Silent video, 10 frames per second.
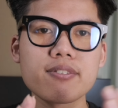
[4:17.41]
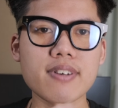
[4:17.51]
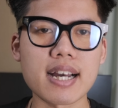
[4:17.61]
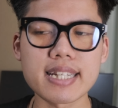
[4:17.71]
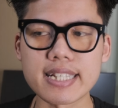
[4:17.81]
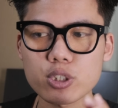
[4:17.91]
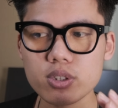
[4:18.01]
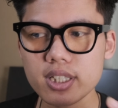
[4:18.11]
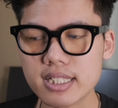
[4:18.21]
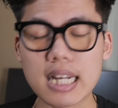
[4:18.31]
và để cho
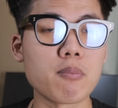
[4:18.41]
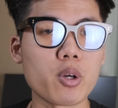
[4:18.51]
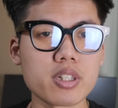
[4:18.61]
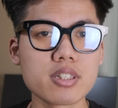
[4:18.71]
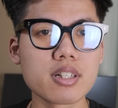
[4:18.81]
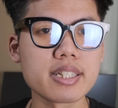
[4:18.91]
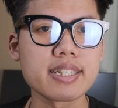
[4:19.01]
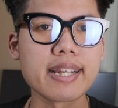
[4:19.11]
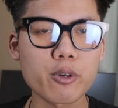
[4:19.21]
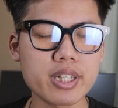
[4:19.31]
tất cả mọi người
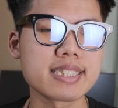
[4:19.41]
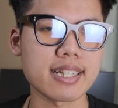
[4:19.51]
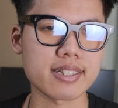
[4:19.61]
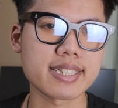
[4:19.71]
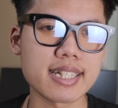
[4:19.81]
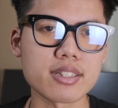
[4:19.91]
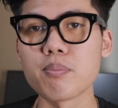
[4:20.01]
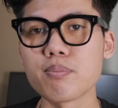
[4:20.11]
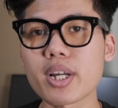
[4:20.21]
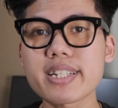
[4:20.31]
đều có thể trả được tiền
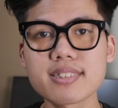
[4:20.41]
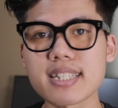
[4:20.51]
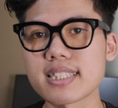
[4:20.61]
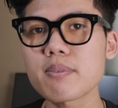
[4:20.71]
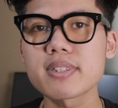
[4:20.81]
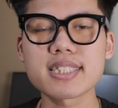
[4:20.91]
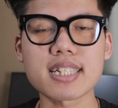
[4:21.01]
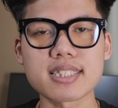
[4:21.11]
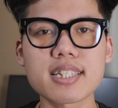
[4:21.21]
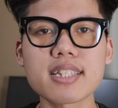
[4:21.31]
một cách đơn giản nhất và dễ
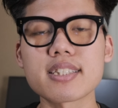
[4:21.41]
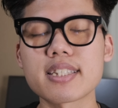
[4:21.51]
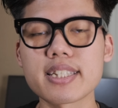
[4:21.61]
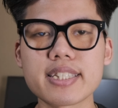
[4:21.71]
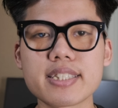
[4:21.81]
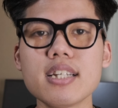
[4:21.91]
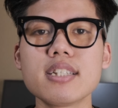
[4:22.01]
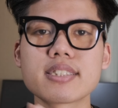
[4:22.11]
dàng nhất đấy thì